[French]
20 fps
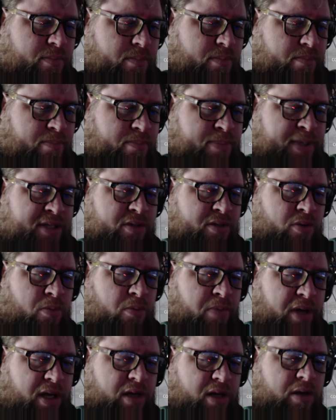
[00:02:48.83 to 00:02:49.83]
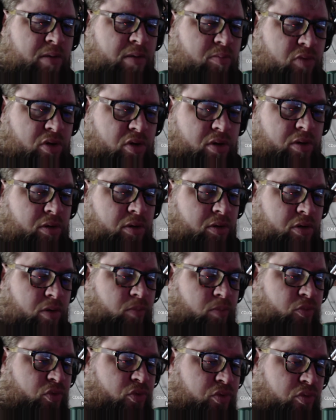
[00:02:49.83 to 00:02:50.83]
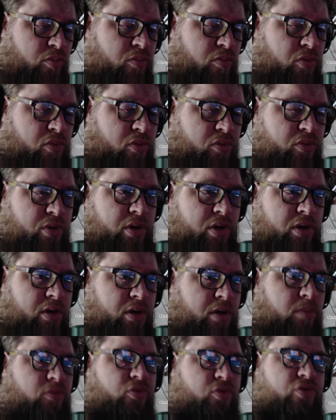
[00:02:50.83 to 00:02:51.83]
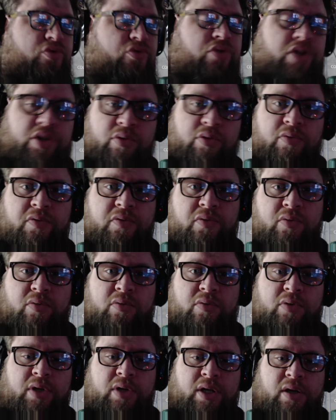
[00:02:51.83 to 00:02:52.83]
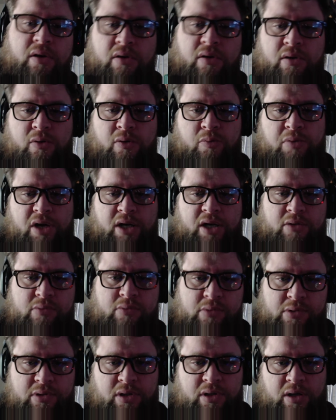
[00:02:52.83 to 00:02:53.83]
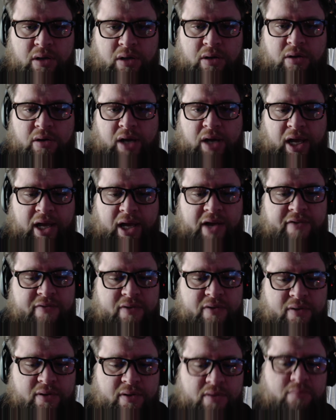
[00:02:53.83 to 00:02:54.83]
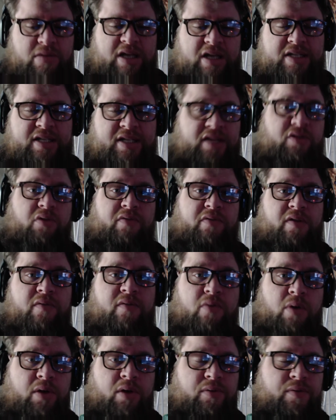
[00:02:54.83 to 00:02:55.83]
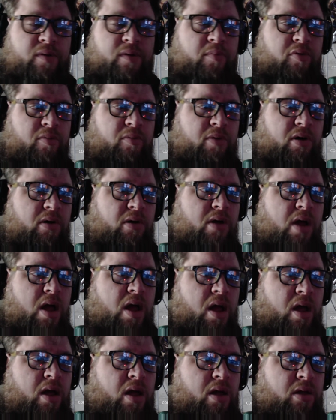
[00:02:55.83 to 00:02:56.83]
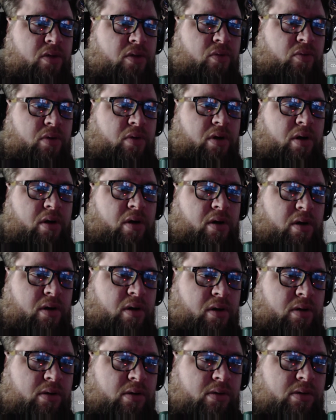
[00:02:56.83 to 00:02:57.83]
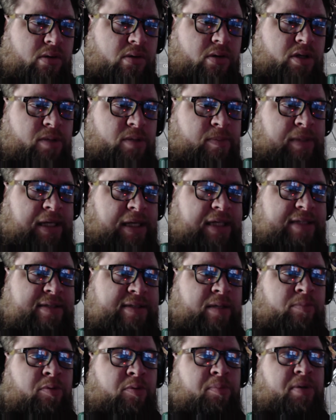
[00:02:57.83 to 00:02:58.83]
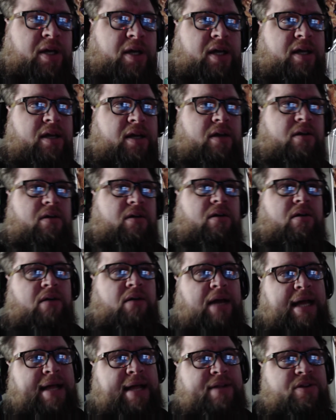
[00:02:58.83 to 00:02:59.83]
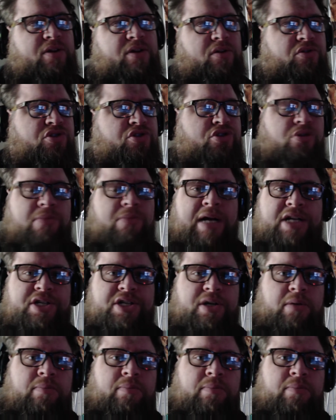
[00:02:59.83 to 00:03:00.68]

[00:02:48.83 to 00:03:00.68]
parce que, bah, comme, euh, comme tout le monde, euh, comme tous ceux qui en font, et, euh, au black ou autre, rêve, bah, c'est d'en vivre, quoi, tout simplement. Donc, il me reste à peu près un an de chômage.